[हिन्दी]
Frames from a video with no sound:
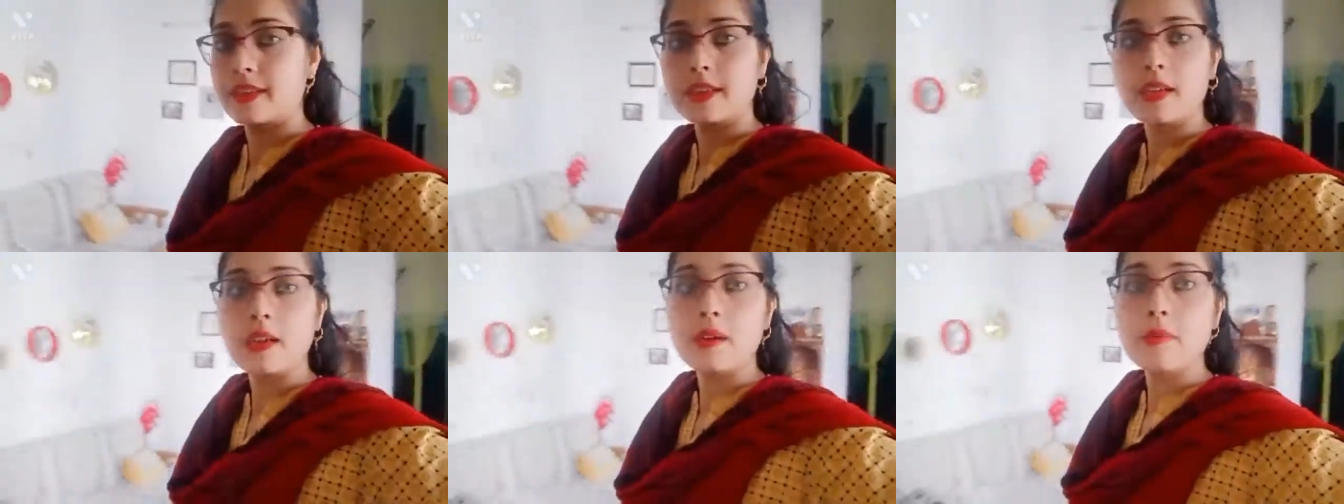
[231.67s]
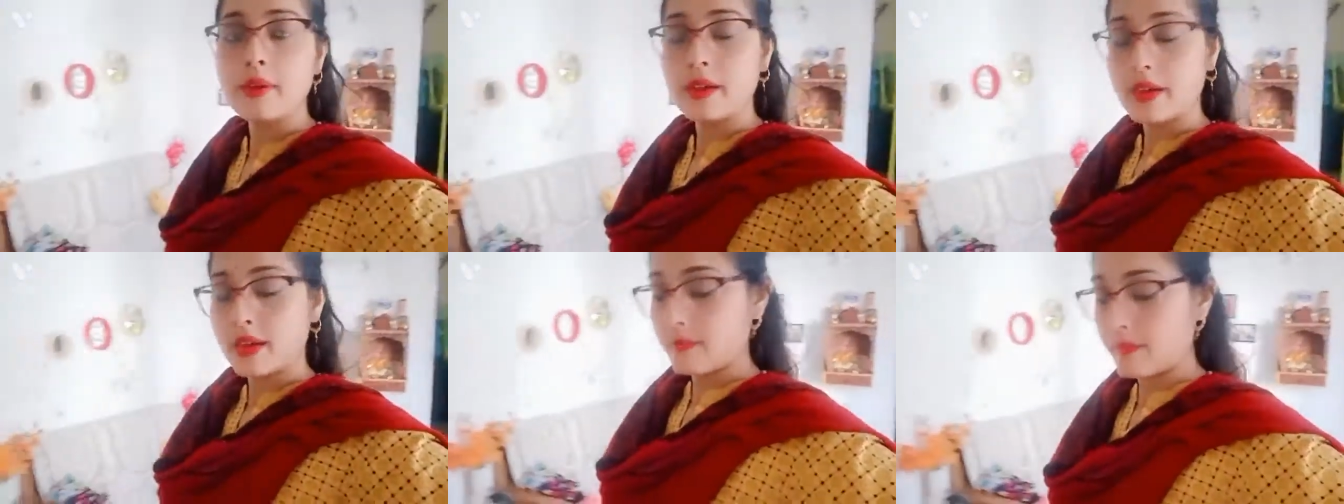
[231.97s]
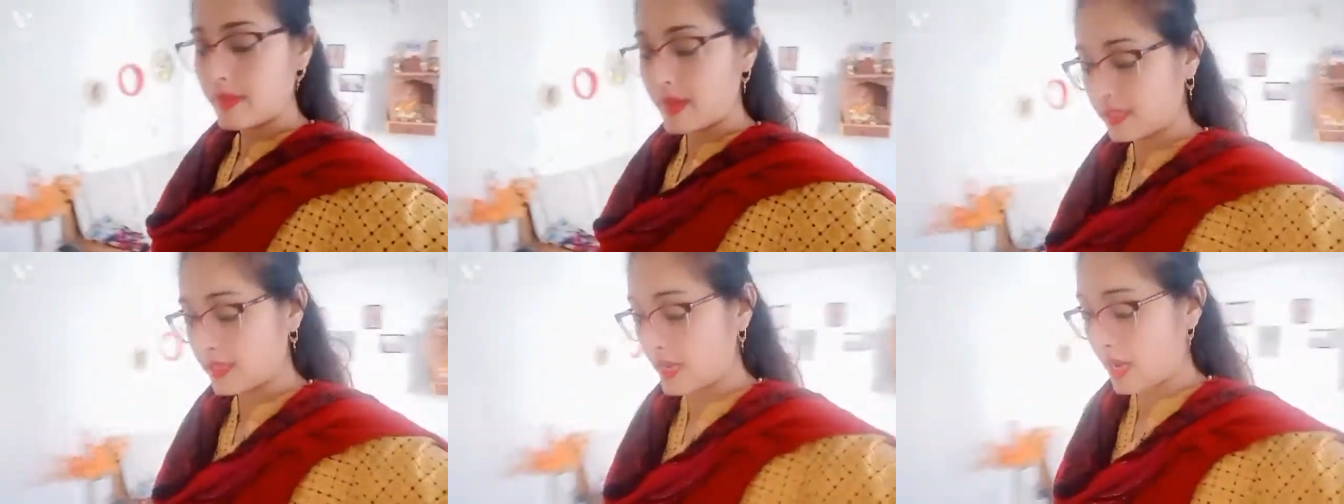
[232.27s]
है मैं जा
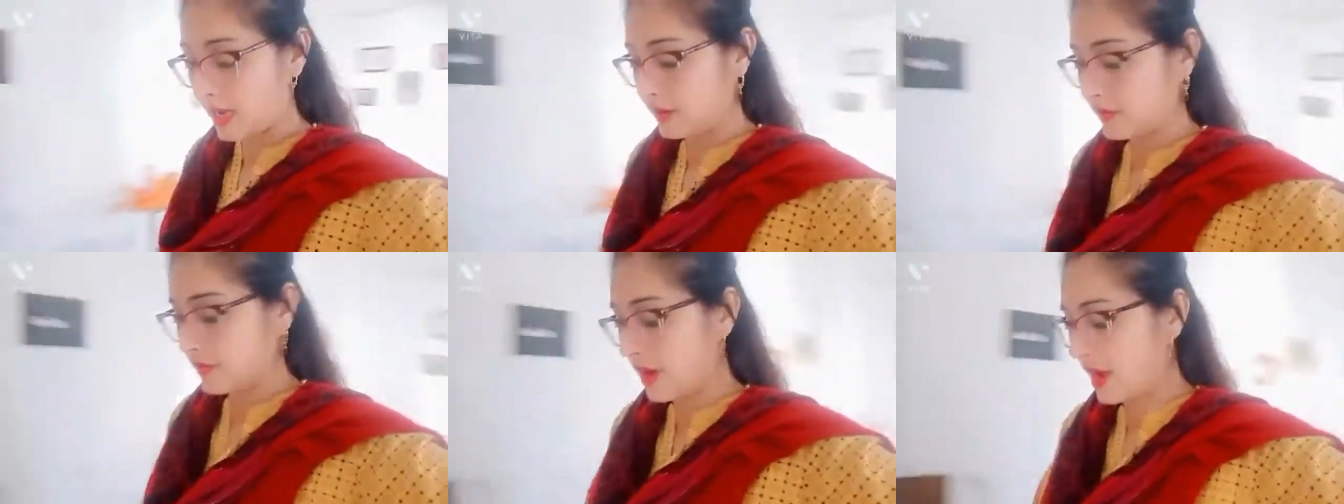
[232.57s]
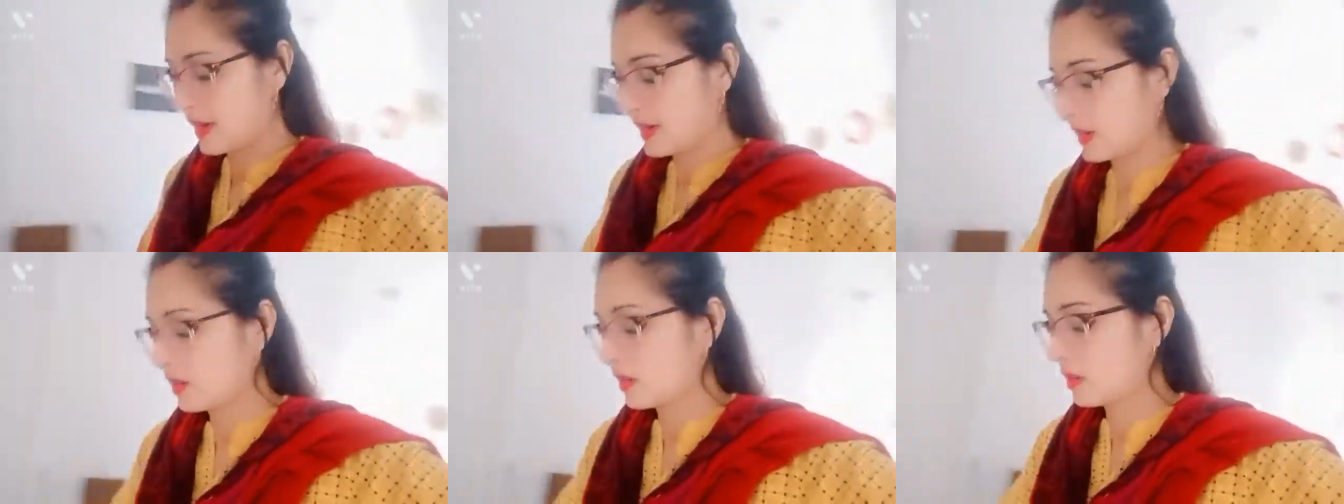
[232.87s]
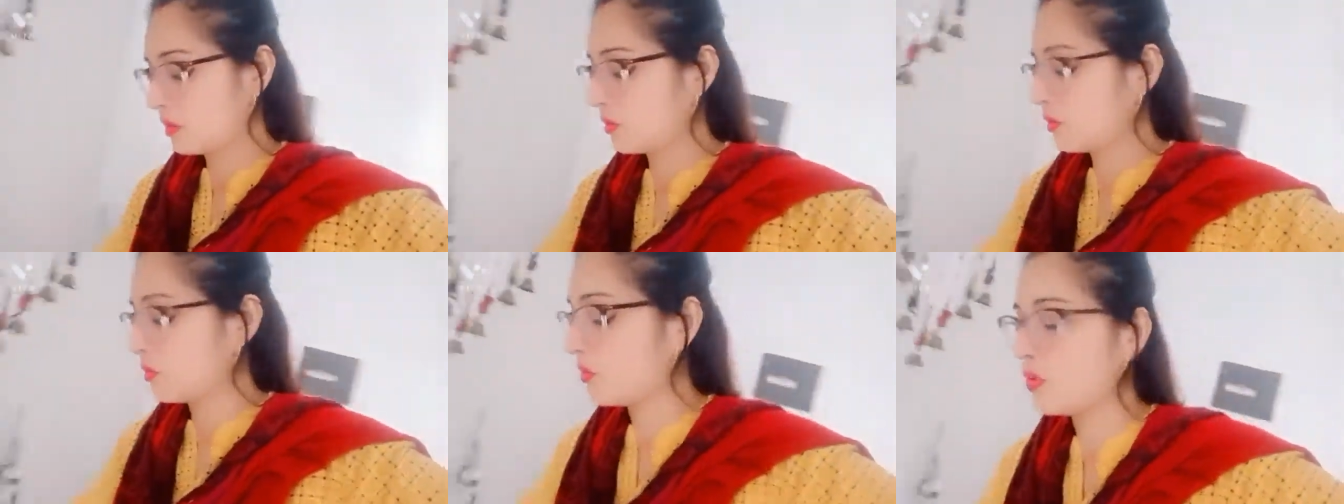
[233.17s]
रही हूँ आयरा का
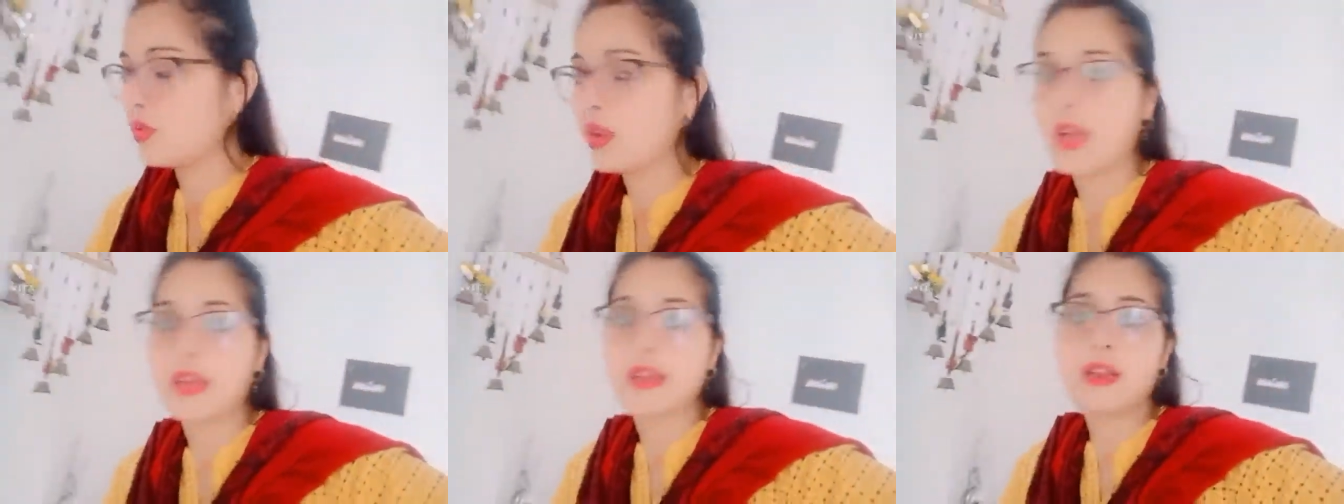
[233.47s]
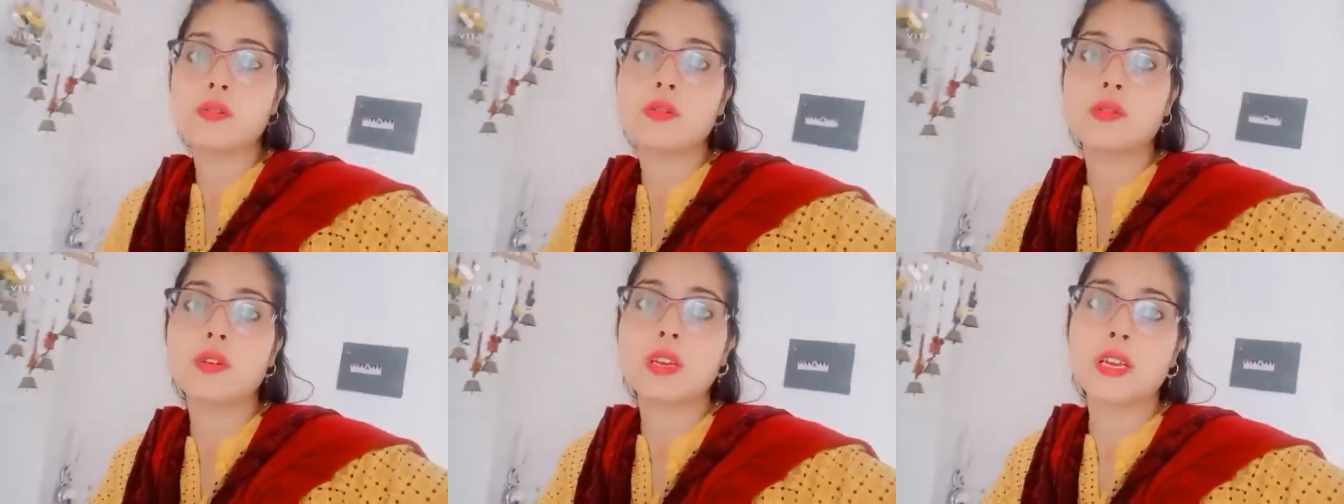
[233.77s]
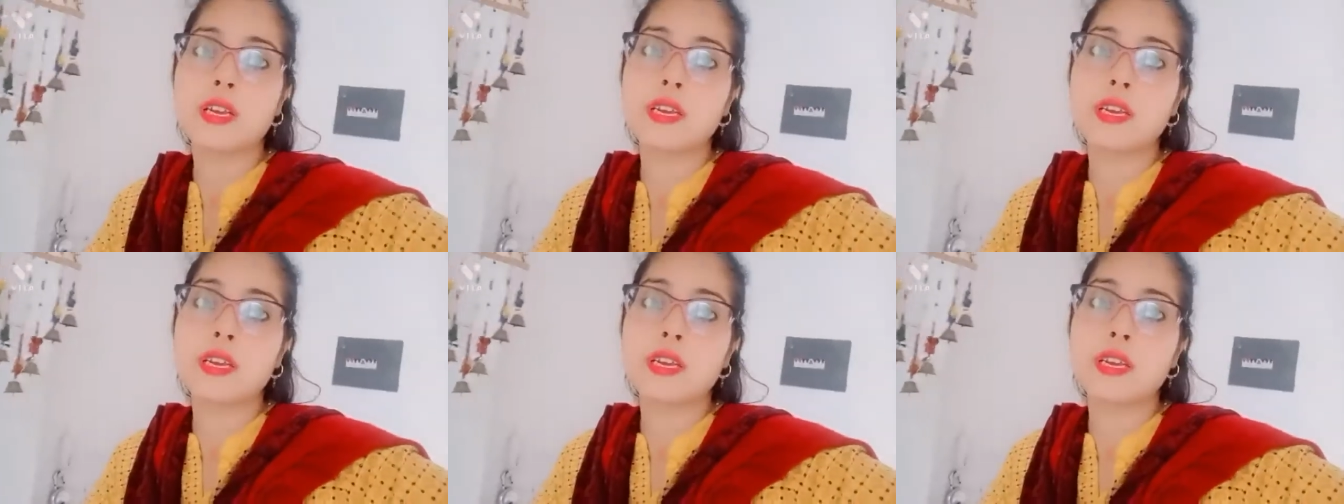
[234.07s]
स्कूल आयरा को लेने